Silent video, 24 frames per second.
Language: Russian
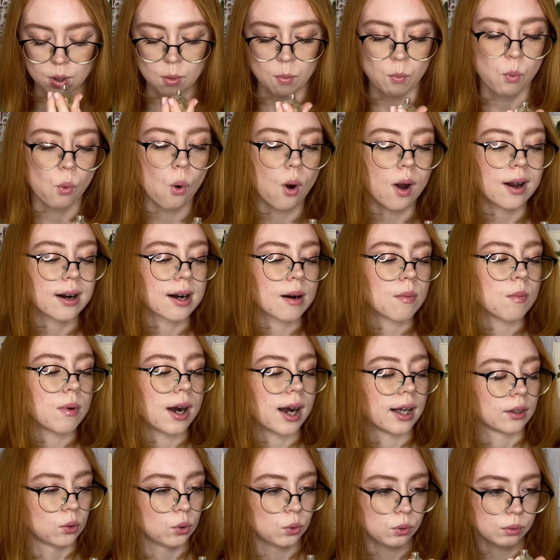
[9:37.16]
По
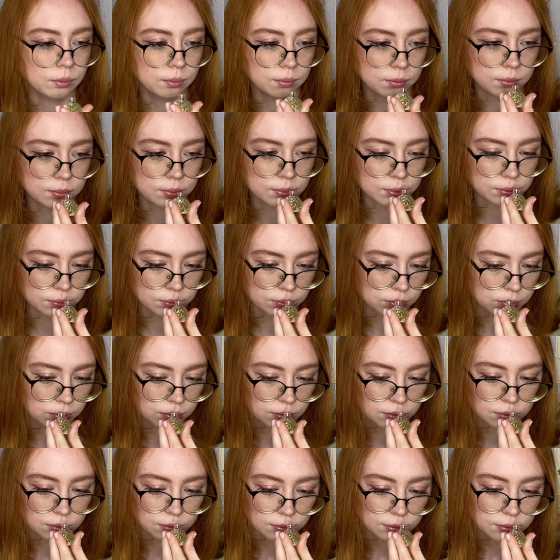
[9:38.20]
аромату
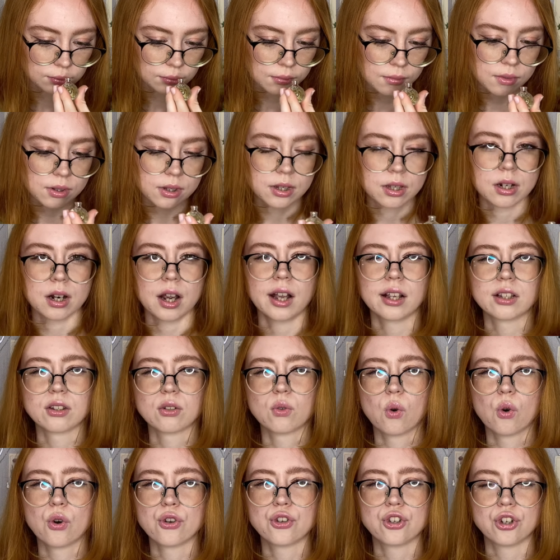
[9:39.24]
сразу
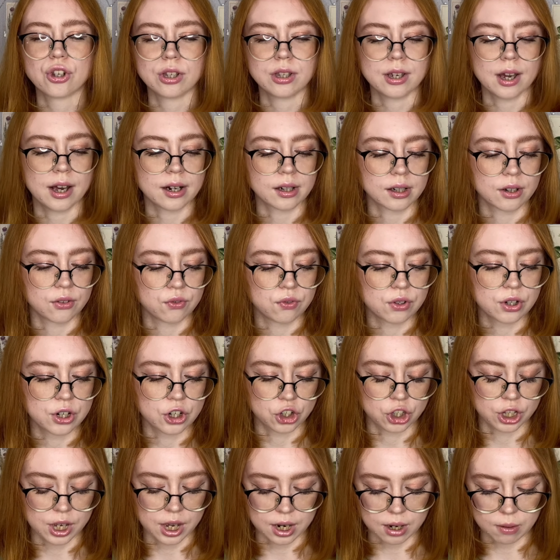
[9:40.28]
очень ярко
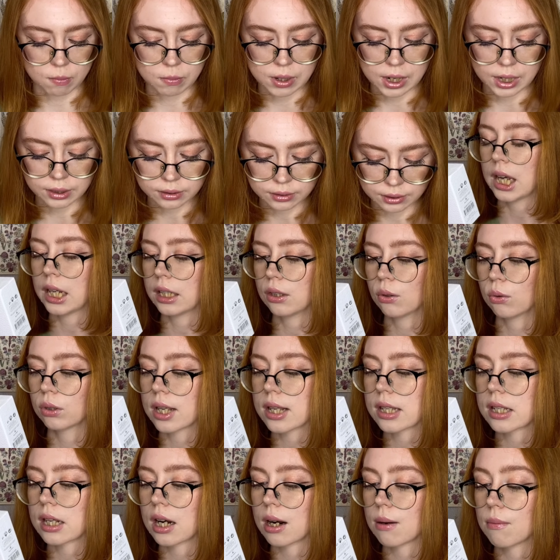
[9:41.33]
выраженный аромат. Это у
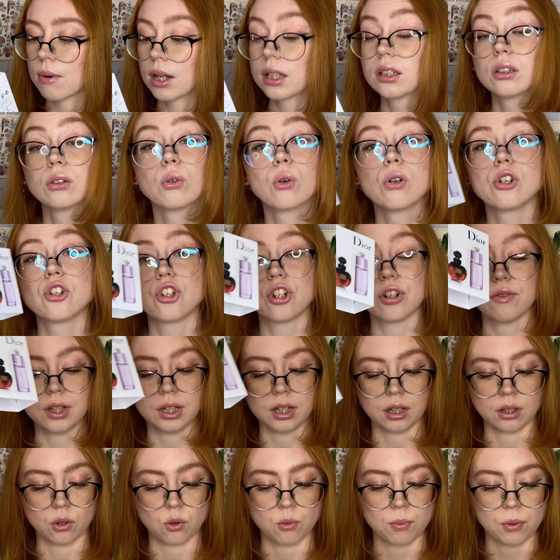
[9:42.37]
нас аромат Dolce
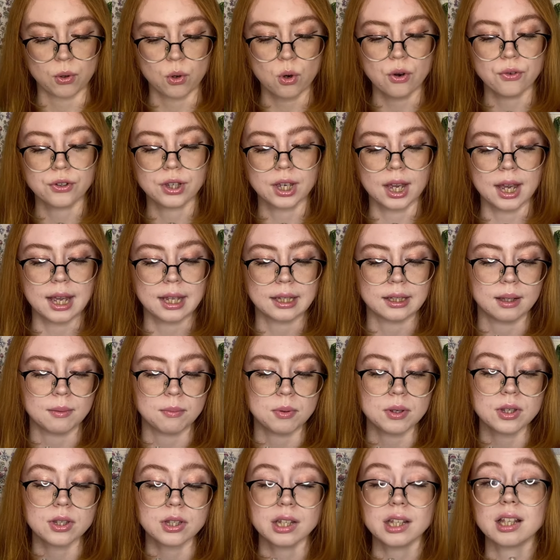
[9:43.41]
Vita. На упаковке это
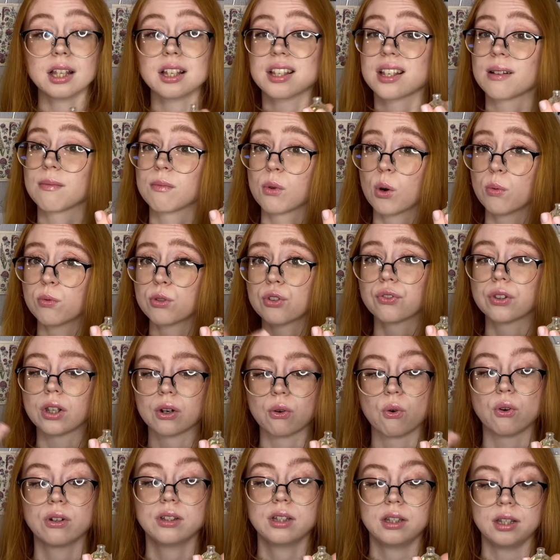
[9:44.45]
написано, на самом же
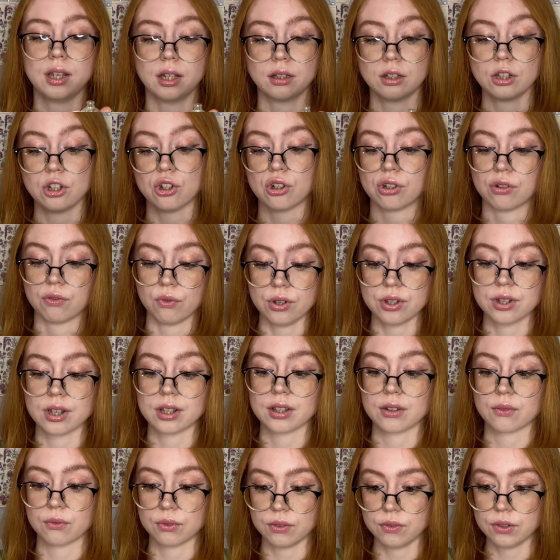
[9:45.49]
флаконе нет. Из чего
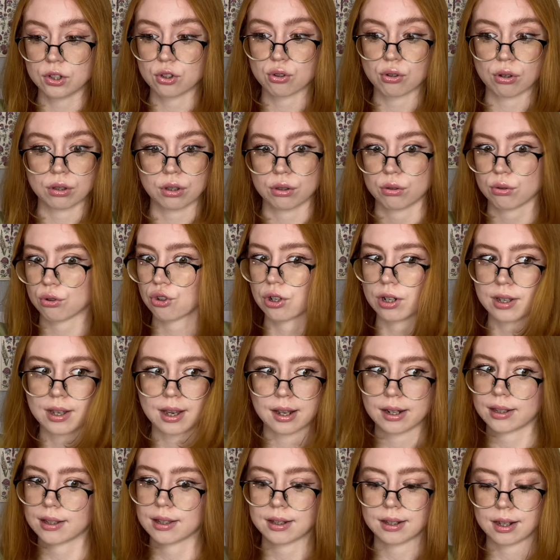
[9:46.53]
делаем вывод, что это точно не
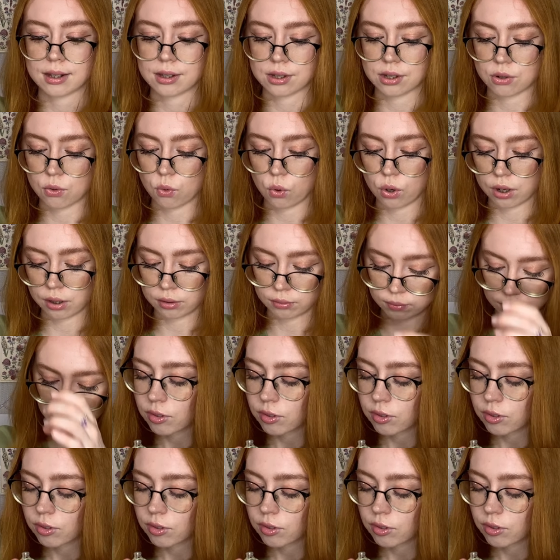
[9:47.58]
оригинал Диора.